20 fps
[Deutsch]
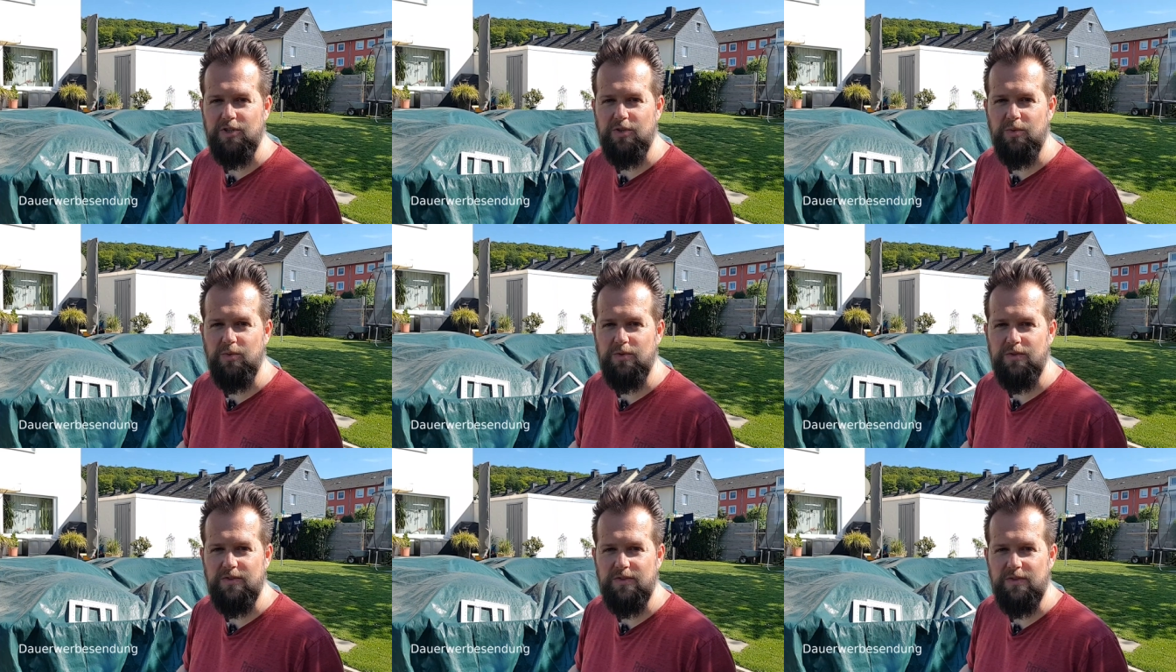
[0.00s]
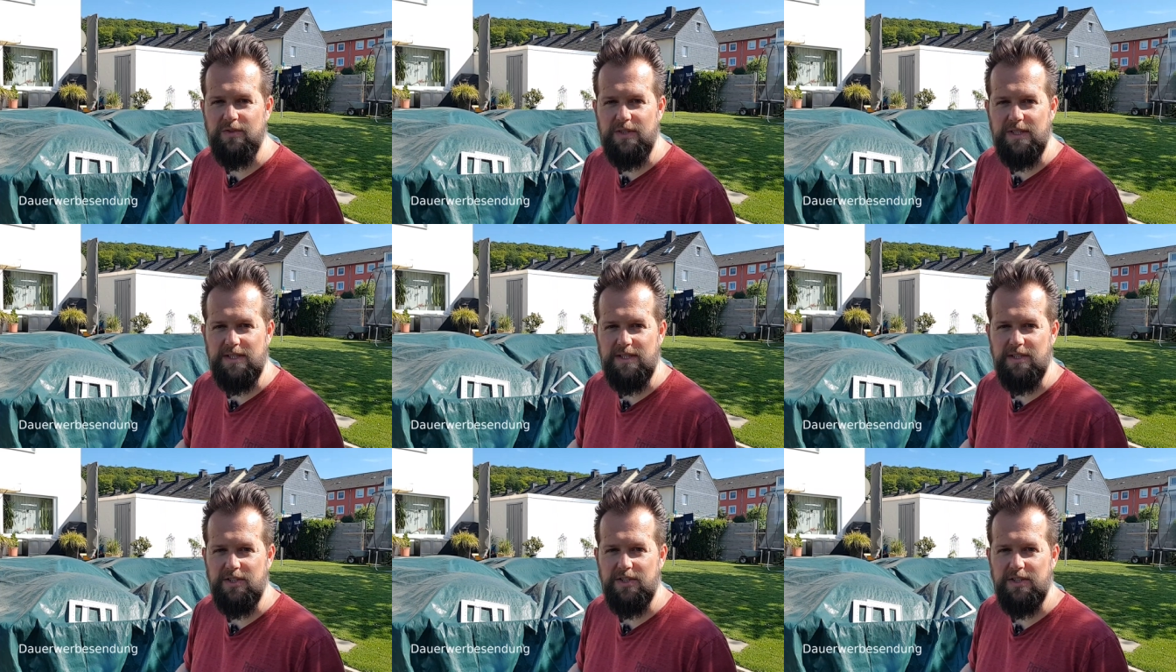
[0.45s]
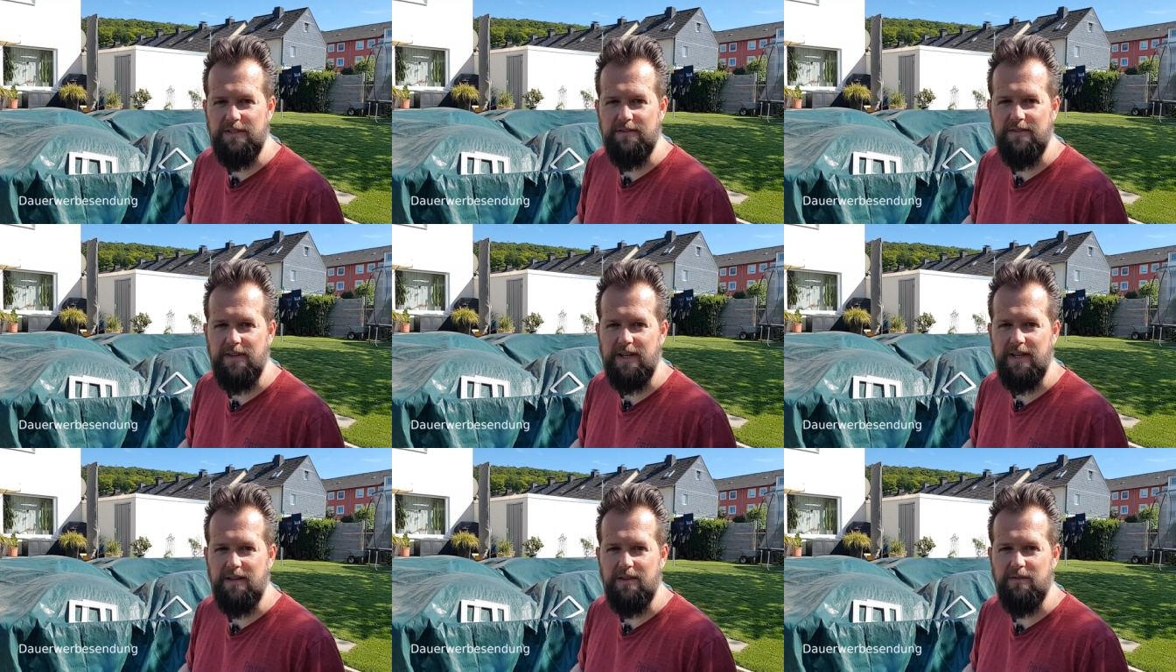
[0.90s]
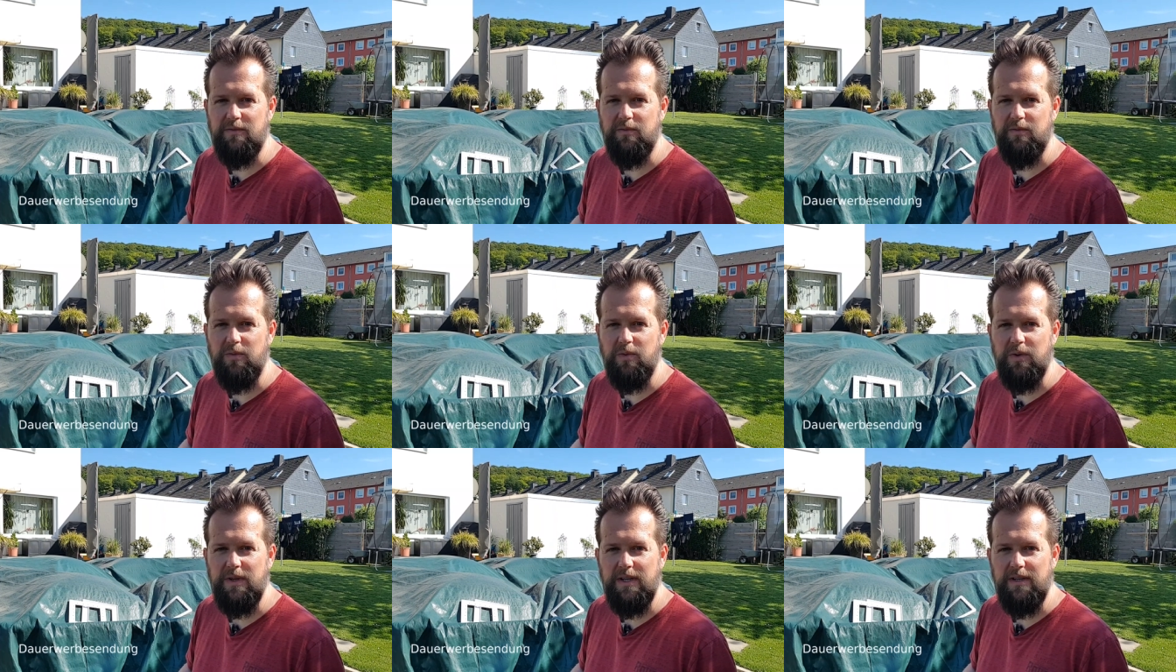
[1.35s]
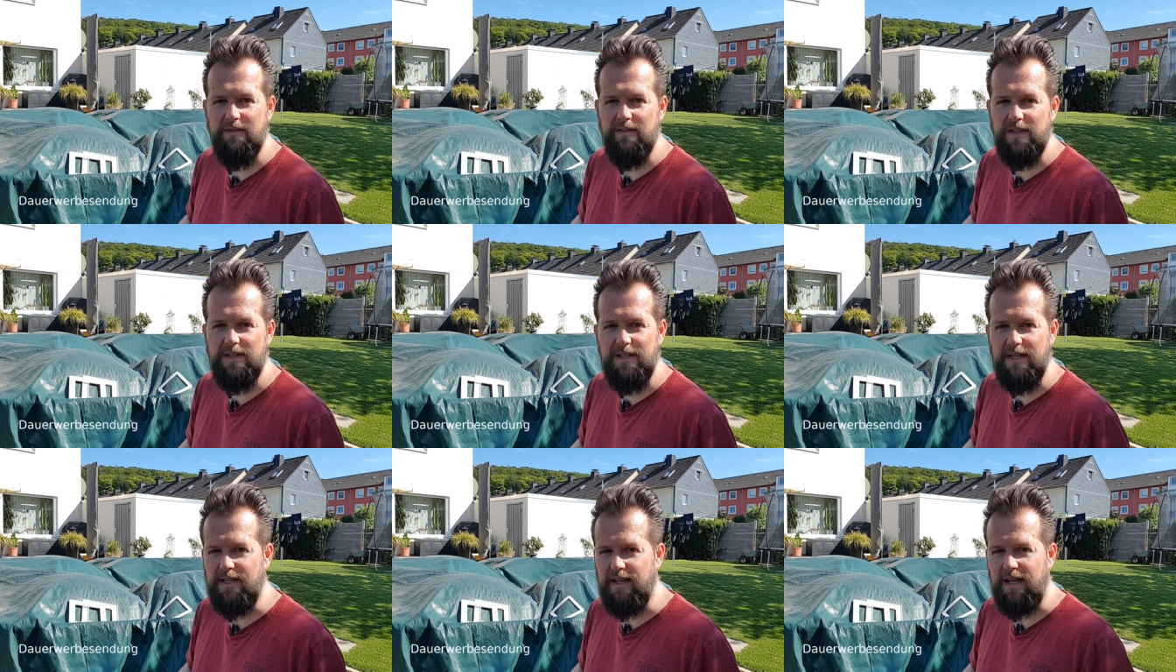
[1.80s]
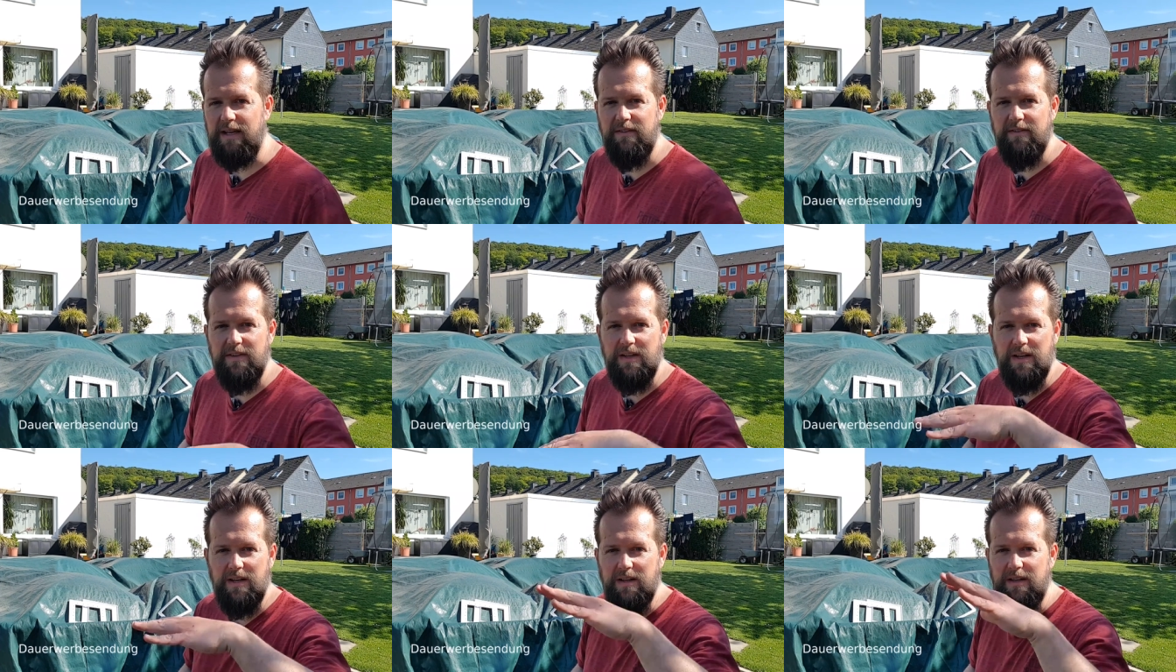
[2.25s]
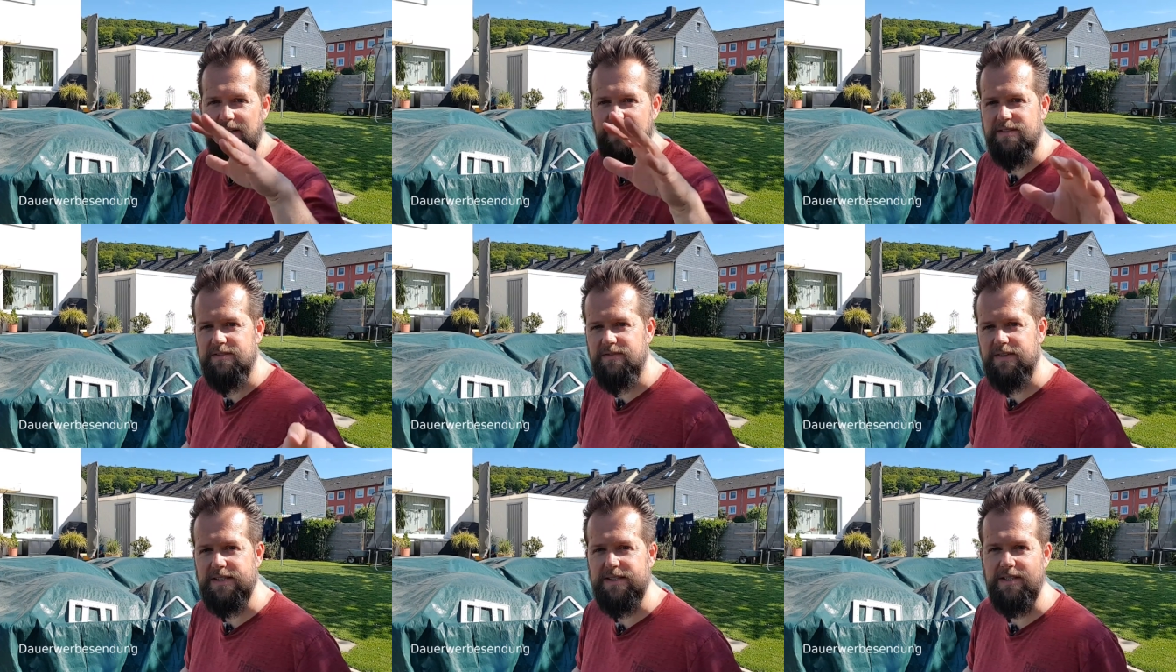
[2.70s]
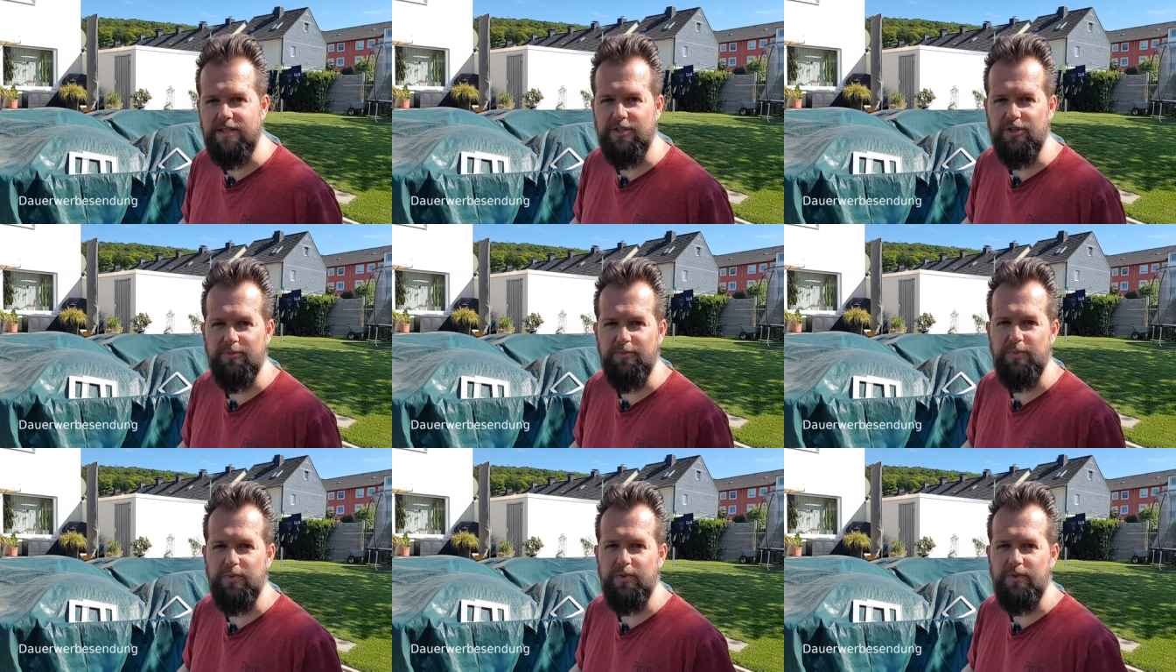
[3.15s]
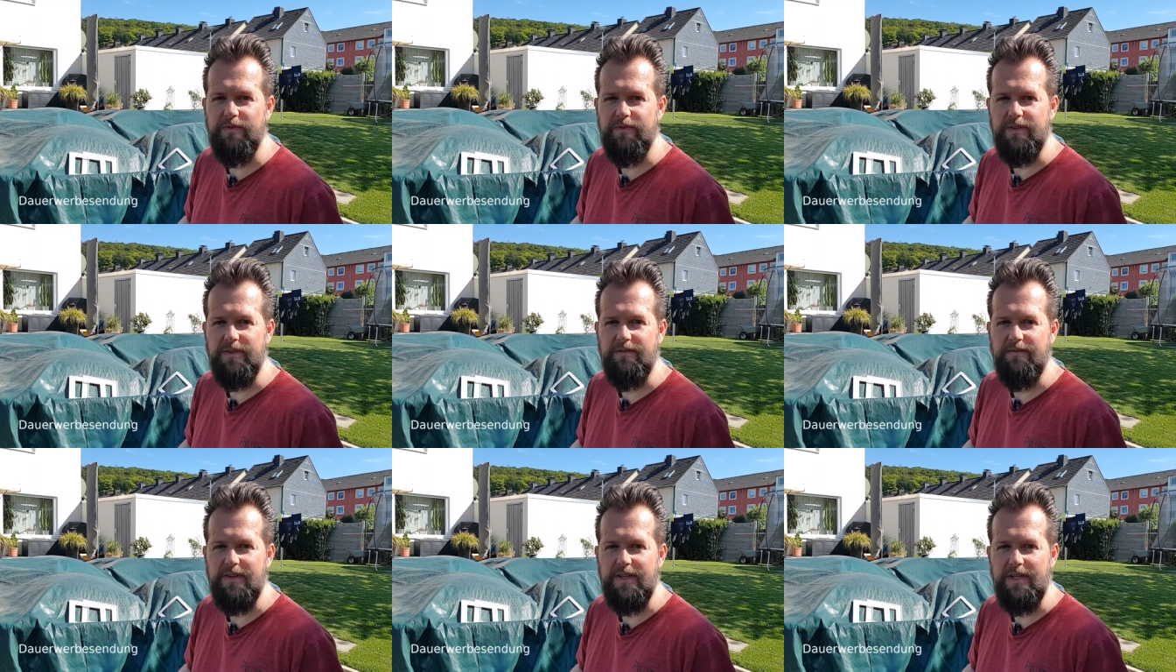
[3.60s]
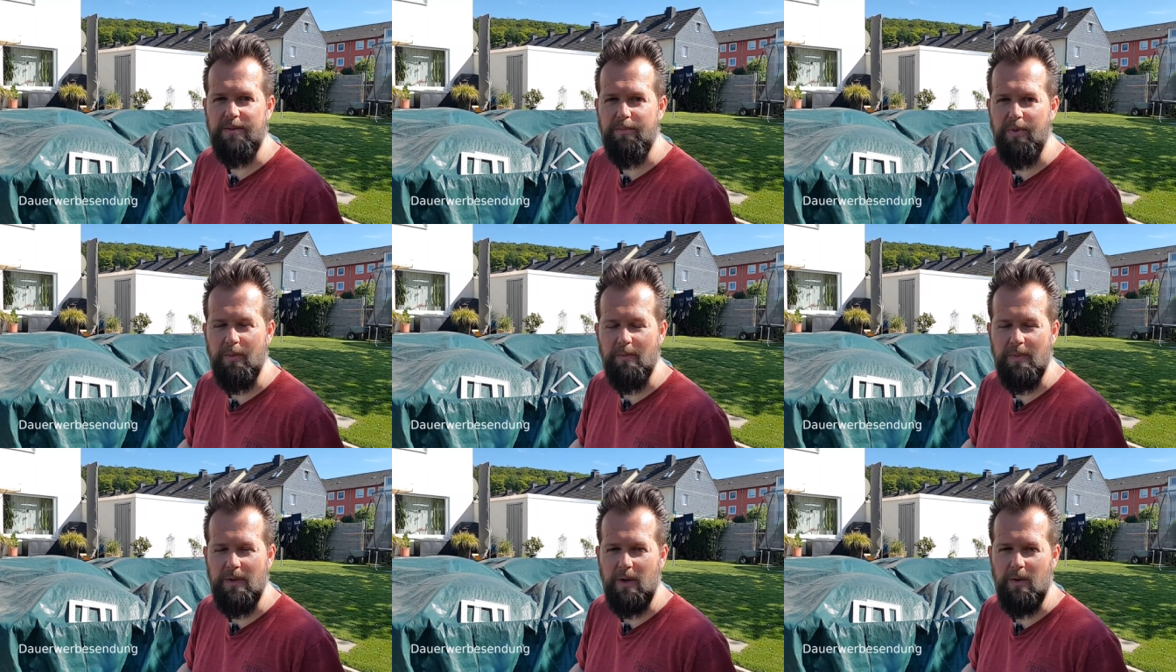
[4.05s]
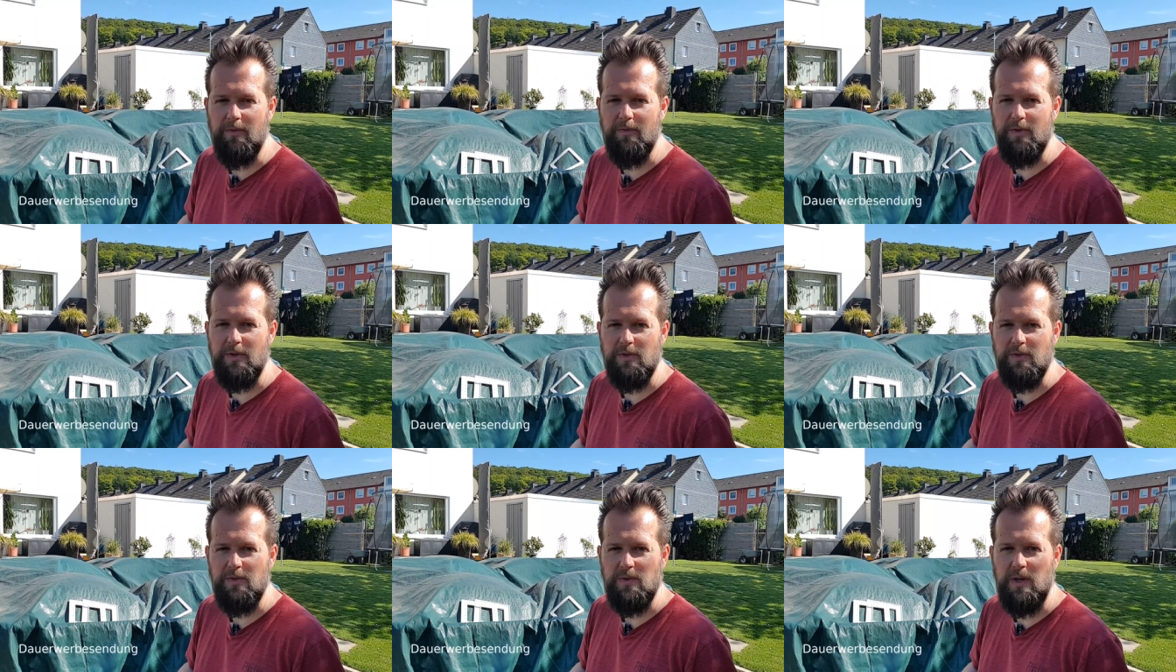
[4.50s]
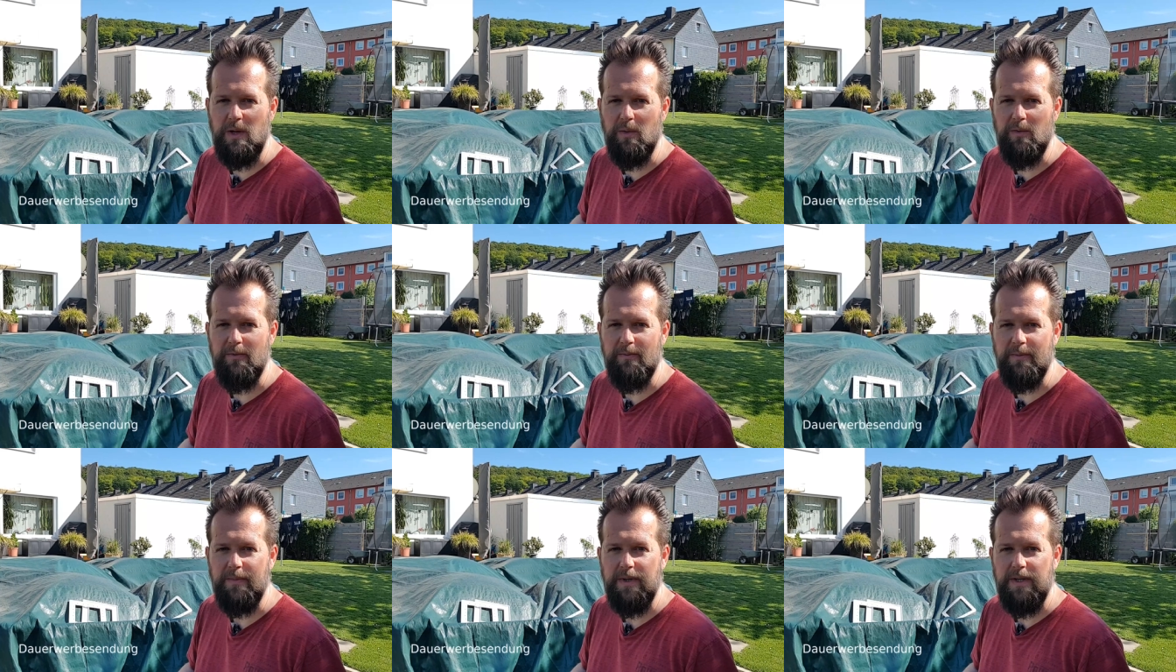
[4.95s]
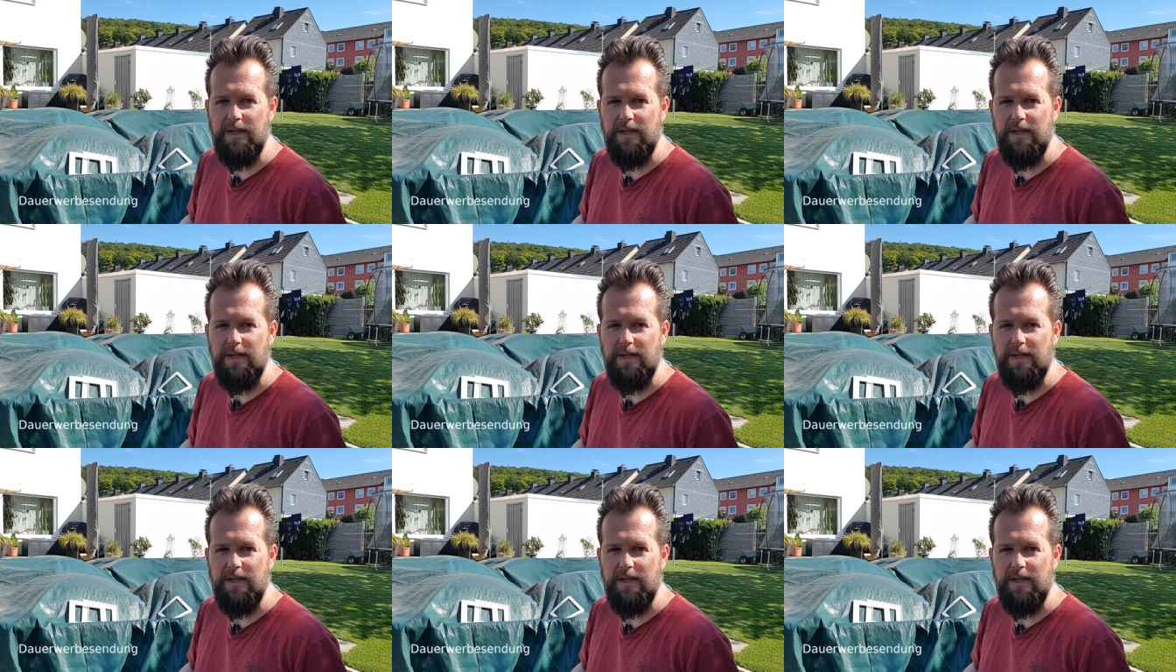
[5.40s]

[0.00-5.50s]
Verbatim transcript: stoßen, sodass er schief hängt, wo ewig der Dreck wieder ins Wasser gespült wird, wenn die Pumpe aufhört zu laufen